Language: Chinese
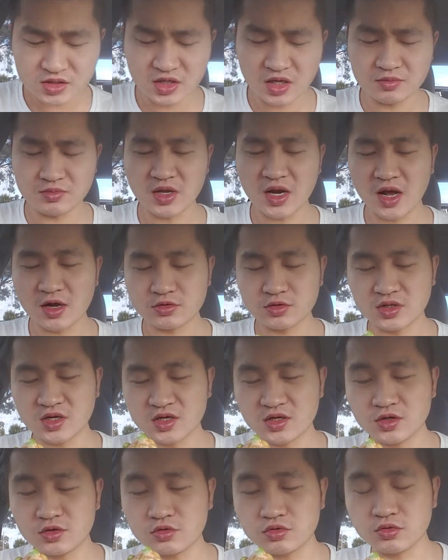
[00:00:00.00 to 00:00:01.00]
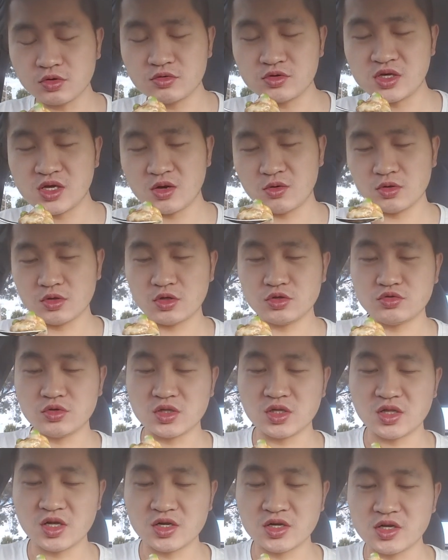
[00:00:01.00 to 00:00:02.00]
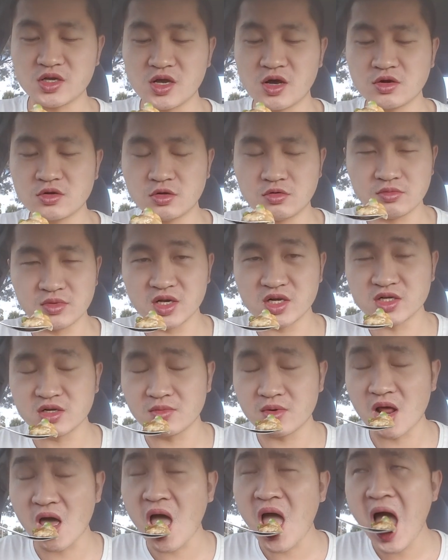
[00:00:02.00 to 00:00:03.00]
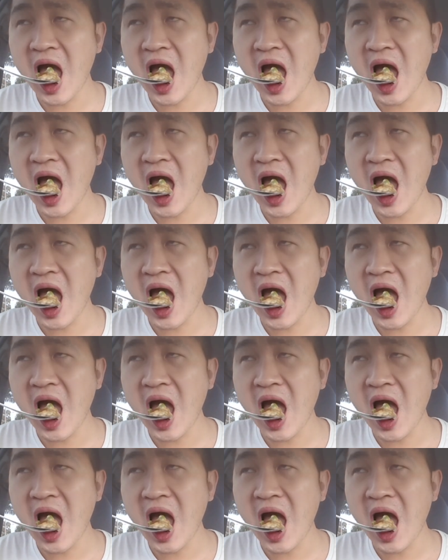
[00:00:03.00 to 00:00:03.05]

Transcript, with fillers: 相比来说，它这个土豆泥啊，我都觉得它这个羊肉没什么